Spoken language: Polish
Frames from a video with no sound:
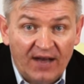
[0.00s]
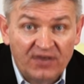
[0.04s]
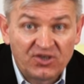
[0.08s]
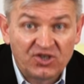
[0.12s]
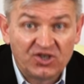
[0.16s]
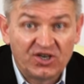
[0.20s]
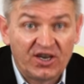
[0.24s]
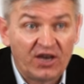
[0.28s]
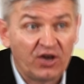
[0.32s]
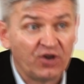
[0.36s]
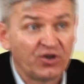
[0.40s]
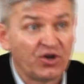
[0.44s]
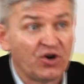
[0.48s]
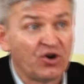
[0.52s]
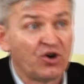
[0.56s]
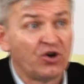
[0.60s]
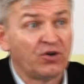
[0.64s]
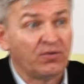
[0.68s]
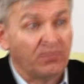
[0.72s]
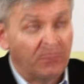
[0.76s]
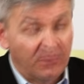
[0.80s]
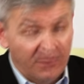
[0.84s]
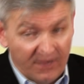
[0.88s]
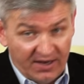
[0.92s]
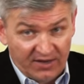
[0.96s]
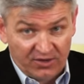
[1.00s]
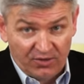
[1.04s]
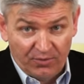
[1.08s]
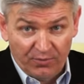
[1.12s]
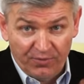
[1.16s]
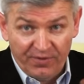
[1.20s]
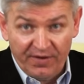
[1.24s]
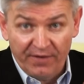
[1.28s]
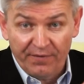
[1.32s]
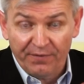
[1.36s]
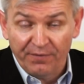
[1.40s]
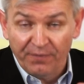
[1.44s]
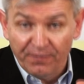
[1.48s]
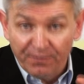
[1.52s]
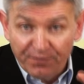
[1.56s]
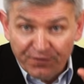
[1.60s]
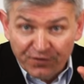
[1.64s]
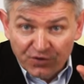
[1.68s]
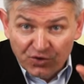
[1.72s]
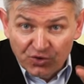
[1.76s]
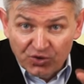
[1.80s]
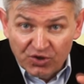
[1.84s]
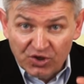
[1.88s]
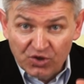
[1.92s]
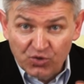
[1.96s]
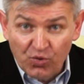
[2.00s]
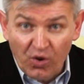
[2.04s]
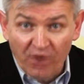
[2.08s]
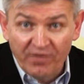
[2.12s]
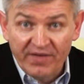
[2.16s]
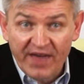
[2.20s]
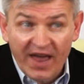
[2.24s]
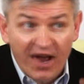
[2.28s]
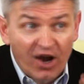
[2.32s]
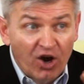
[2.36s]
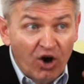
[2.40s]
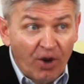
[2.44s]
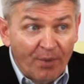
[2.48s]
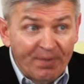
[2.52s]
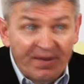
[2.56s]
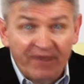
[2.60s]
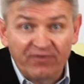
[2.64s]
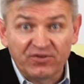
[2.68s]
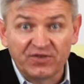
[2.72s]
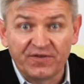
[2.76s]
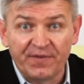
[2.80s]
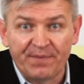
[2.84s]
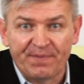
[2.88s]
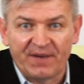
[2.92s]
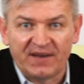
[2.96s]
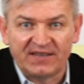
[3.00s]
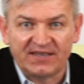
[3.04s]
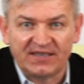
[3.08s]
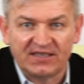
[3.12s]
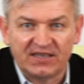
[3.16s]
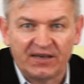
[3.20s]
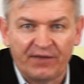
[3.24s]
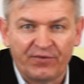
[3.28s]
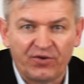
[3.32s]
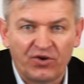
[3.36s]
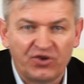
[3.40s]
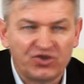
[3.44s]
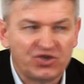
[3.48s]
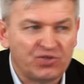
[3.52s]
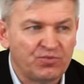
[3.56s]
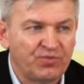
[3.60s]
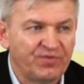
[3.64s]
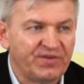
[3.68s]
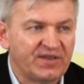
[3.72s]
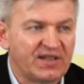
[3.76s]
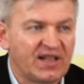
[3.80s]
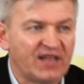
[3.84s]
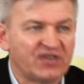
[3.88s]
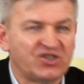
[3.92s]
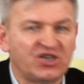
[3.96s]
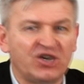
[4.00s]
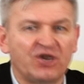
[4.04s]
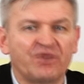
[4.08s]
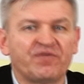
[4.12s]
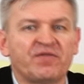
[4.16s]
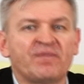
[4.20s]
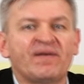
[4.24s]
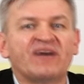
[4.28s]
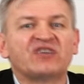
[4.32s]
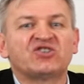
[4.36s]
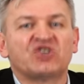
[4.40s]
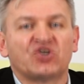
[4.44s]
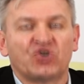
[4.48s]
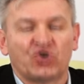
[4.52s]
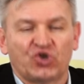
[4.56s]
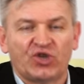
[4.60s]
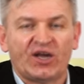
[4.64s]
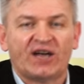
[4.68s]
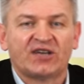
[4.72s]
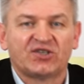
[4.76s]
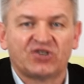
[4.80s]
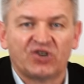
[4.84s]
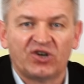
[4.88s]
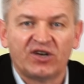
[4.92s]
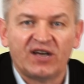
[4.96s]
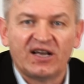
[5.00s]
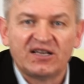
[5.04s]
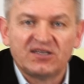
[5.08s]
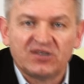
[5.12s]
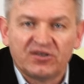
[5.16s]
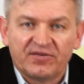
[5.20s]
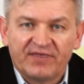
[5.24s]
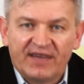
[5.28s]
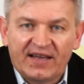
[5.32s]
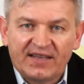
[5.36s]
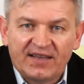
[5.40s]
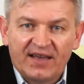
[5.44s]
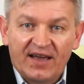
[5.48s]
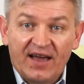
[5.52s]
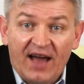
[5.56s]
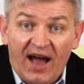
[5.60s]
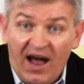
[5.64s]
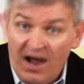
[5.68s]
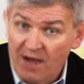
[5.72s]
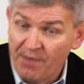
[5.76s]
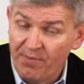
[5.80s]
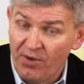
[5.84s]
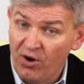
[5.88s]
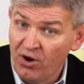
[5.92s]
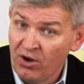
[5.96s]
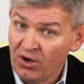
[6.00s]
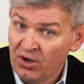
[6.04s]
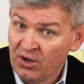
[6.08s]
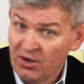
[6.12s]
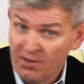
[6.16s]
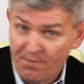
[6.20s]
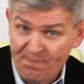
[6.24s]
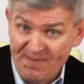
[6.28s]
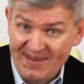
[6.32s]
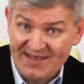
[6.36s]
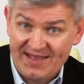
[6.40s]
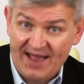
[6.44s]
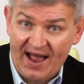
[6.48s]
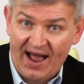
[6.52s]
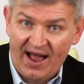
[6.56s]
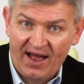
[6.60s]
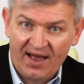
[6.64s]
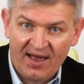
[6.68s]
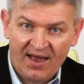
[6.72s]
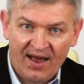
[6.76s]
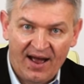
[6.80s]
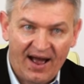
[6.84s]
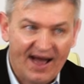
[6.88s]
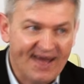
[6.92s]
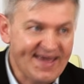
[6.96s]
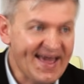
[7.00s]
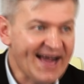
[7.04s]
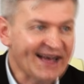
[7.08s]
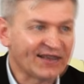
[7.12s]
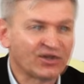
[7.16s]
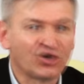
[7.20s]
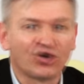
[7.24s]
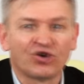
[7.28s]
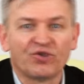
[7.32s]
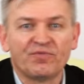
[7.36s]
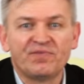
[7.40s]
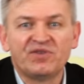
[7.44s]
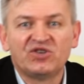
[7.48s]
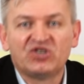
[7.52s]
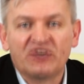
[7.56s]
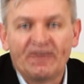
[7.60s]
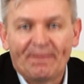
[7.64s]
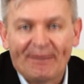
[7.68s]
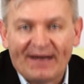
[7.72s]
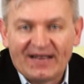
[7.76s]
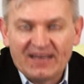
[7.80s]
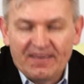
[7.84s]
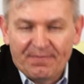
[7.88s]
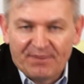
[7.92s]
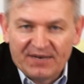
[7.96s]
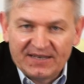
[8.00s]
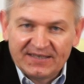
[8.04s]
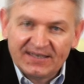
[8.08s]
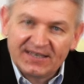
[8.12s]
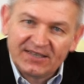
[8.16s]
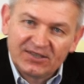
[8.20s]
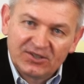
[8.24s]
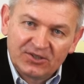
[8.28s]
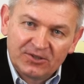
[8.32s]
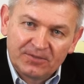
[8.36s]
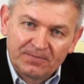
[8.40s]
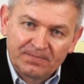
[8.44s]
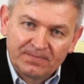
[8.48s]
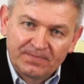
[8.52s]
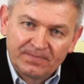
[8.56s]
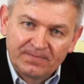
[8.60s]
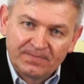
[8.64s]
A dzisiaj ono, jak to mówię w cudzysłowie, kopie w drzwi prezesa, wchodzi i mówi, dlaczego wy macie to tak zorganizowane? Albo pyta, a jak to robicie, panie prezesie?